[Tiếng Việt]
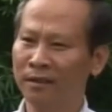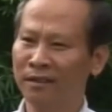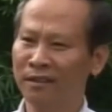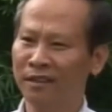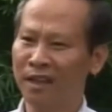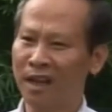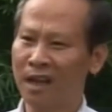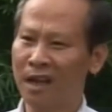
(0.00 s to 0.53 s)

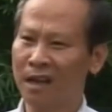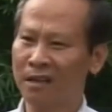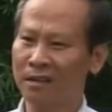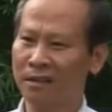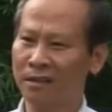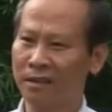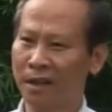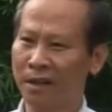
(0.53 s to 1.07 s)
người ta
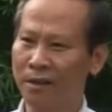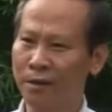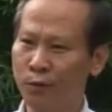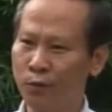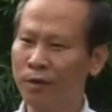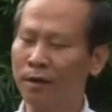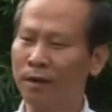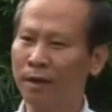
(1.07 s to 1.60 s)
sẽ hiểu
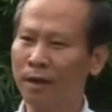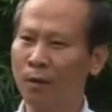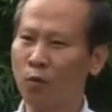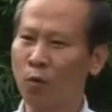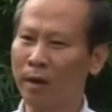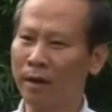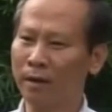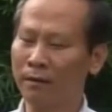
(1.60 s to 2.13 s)
được cái hậu
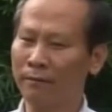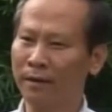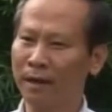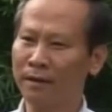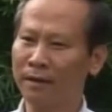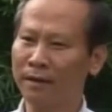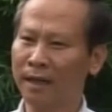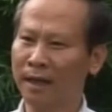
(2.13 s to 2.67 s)
quả đó và
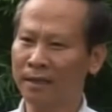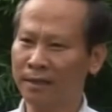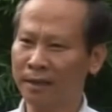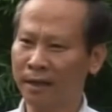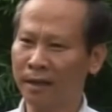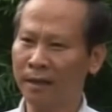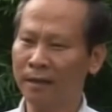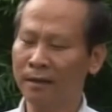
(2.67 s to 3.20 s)
người ta
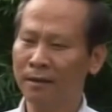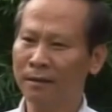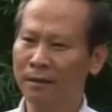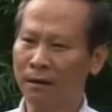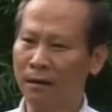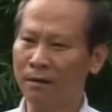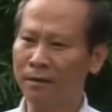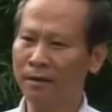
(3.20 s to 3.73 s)
sẽ
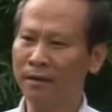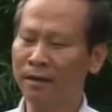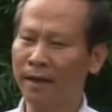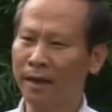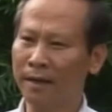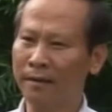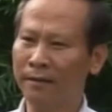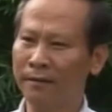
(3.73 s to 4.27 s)
có những
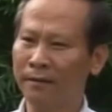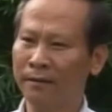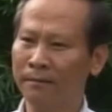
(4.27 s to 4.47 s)
cái